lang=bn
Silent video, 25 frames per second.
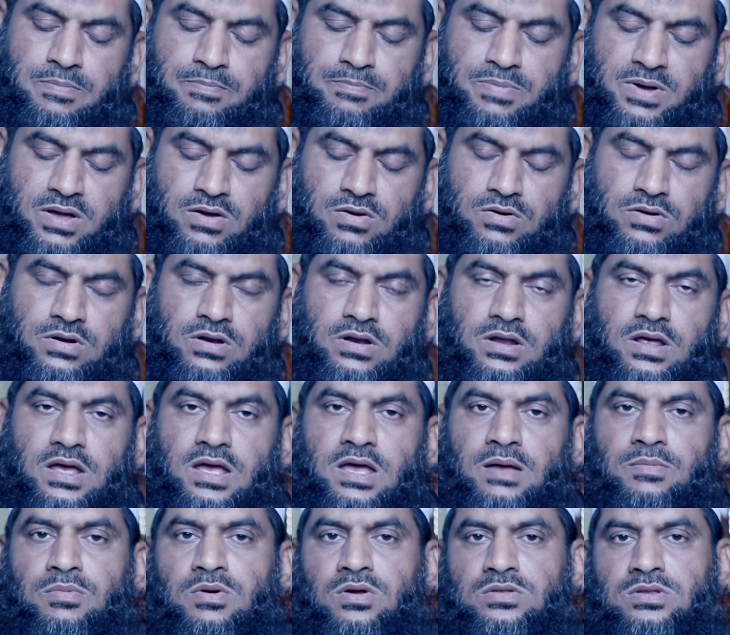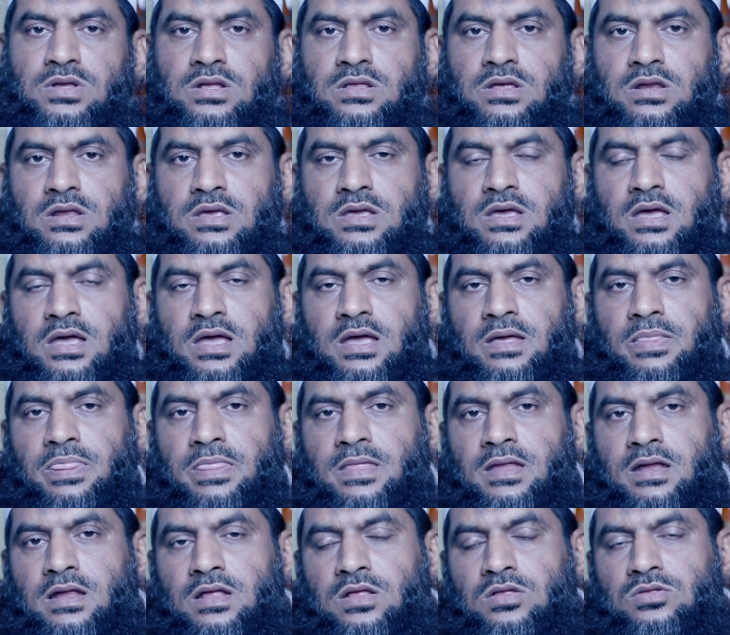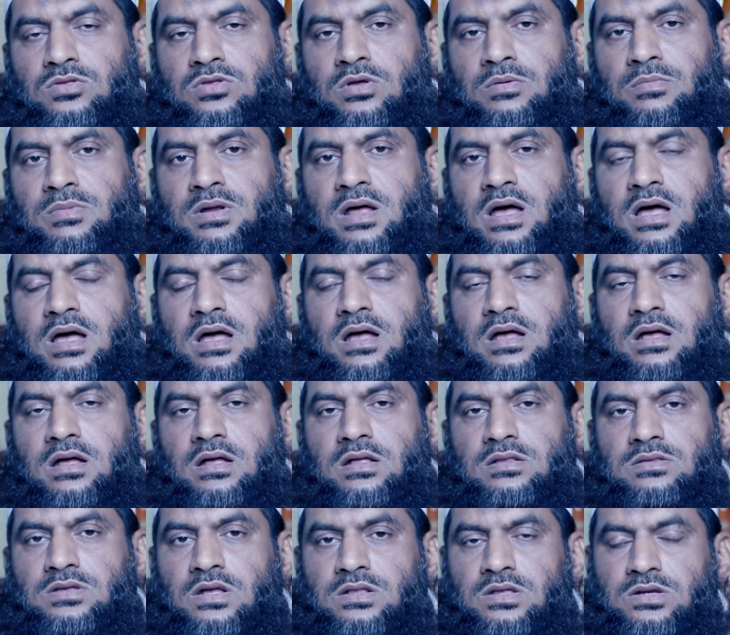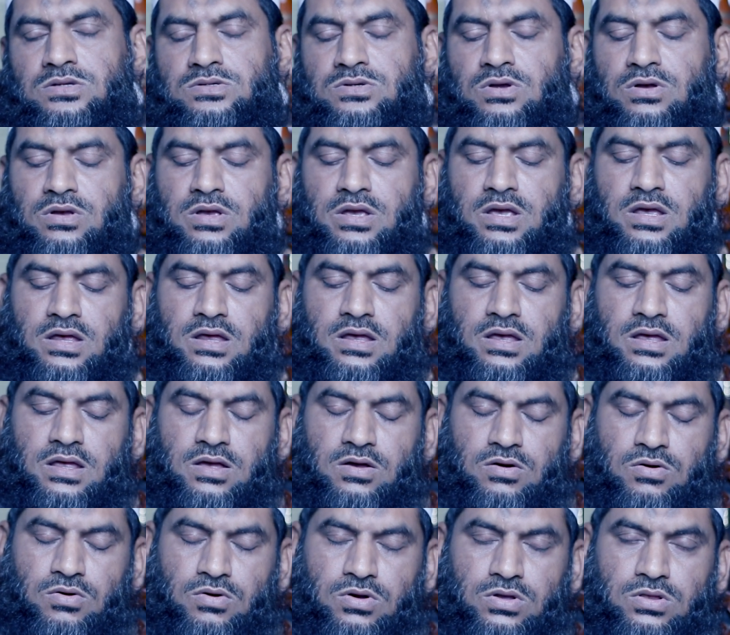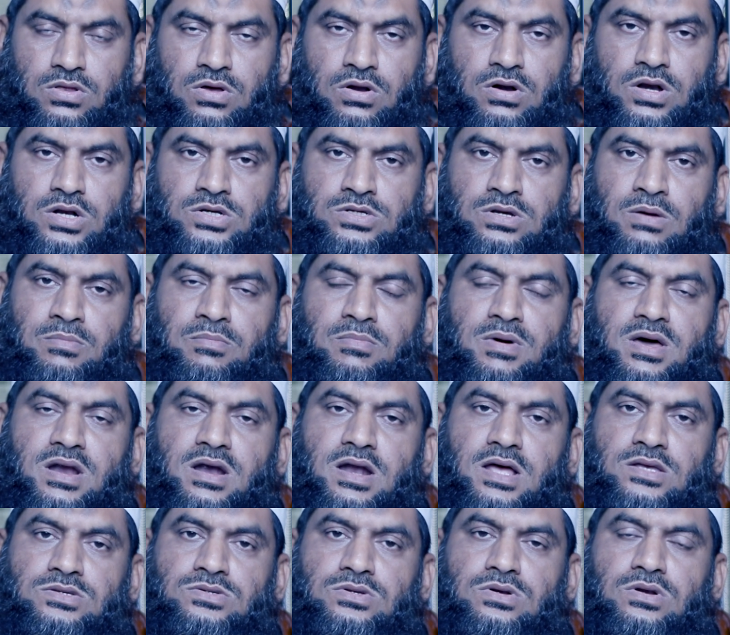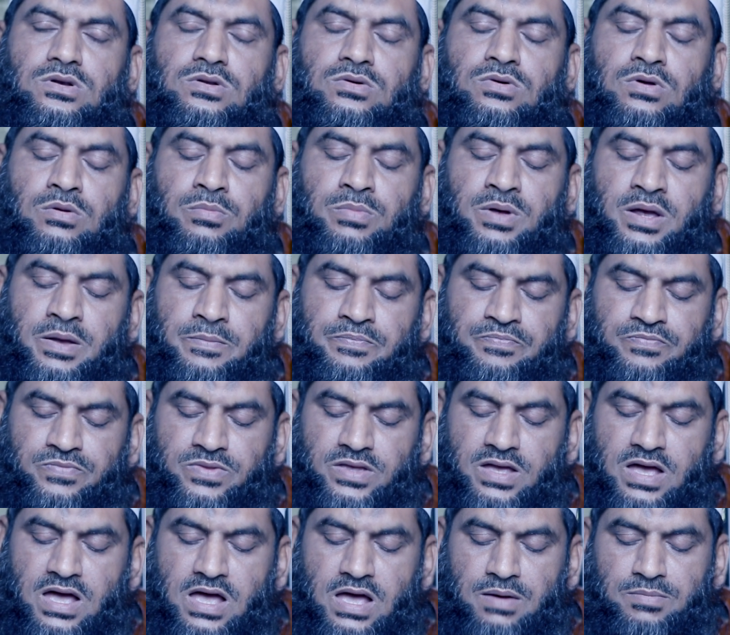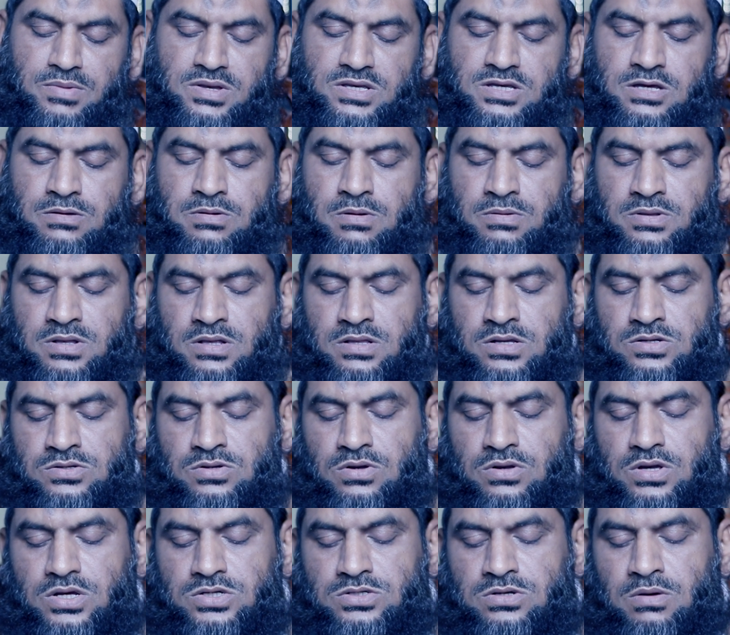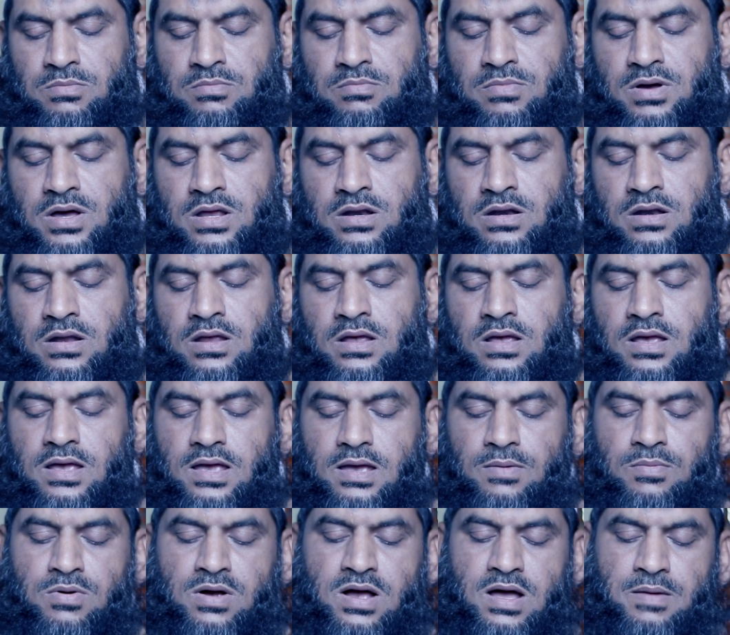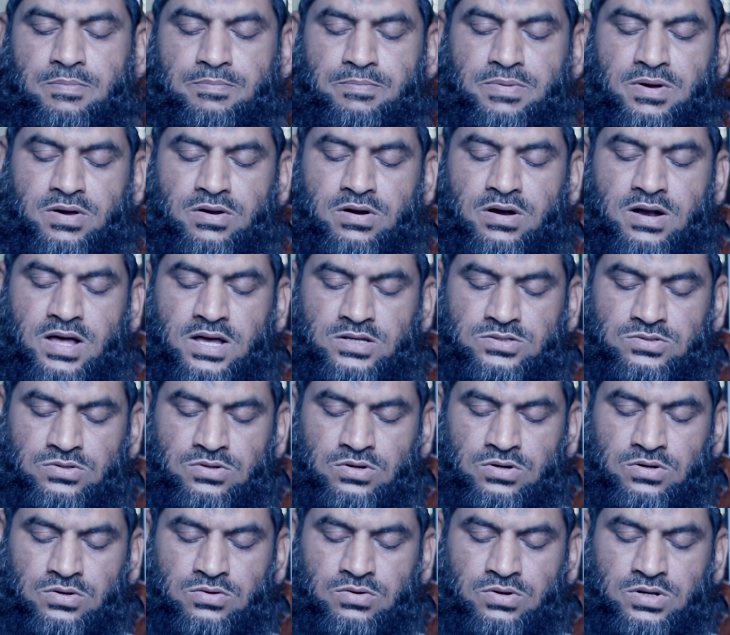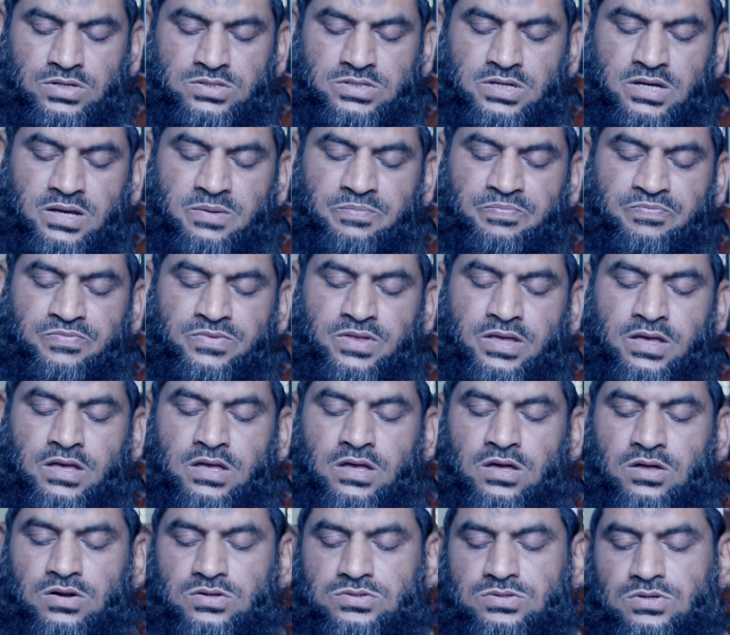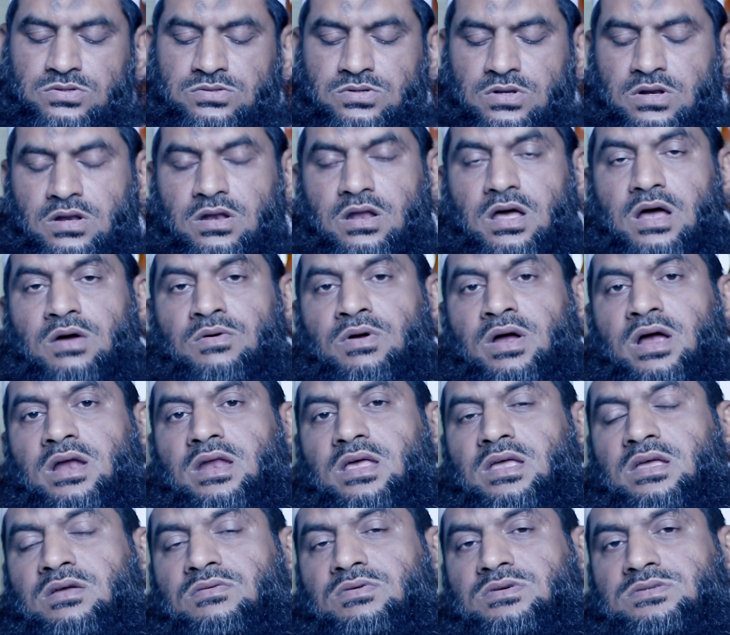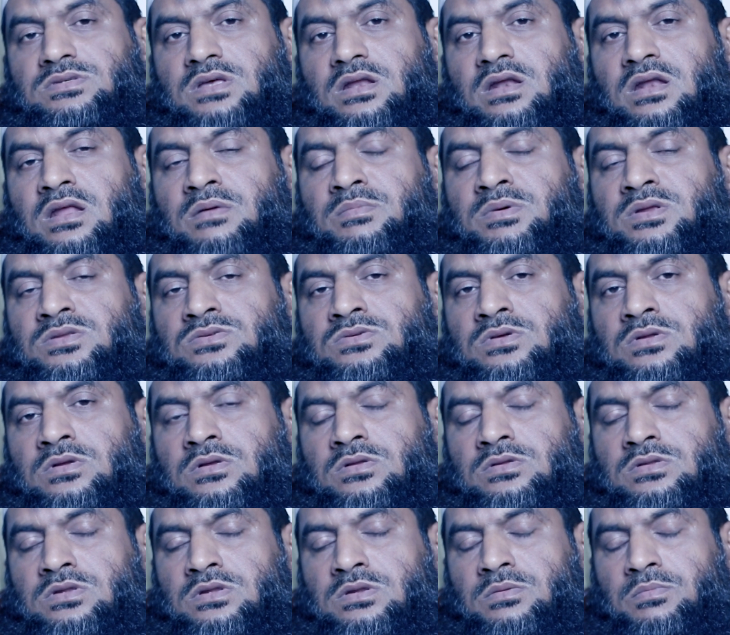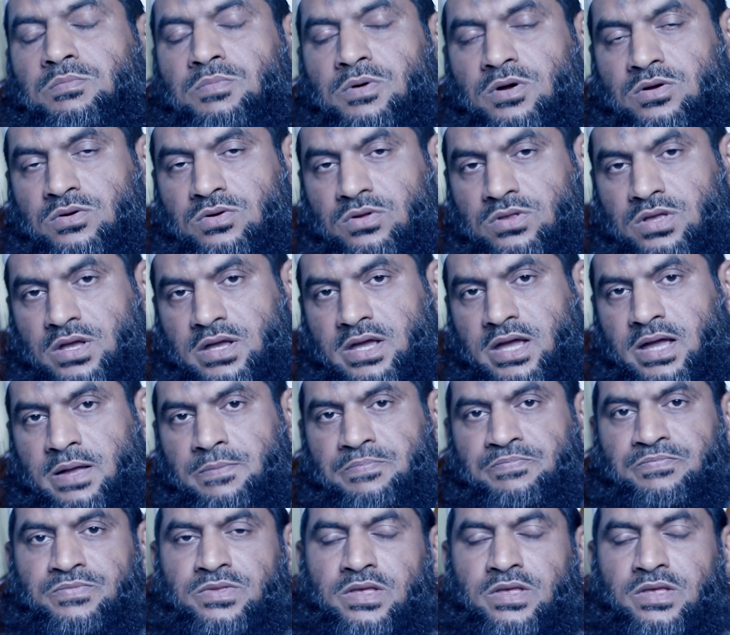আপ্যায়ন এবং তাদেরকে তোমরা তাদের সঙ্গে ওই ধরনের সম্মানের আচরণ করবে আমি যেভাবে তাদের সঙ্গে সম্মান এবং আপ্যায়নের আচরণ করেছি রসুল সাল আলি ওয়াসাল্লামের পক্ষ থেকে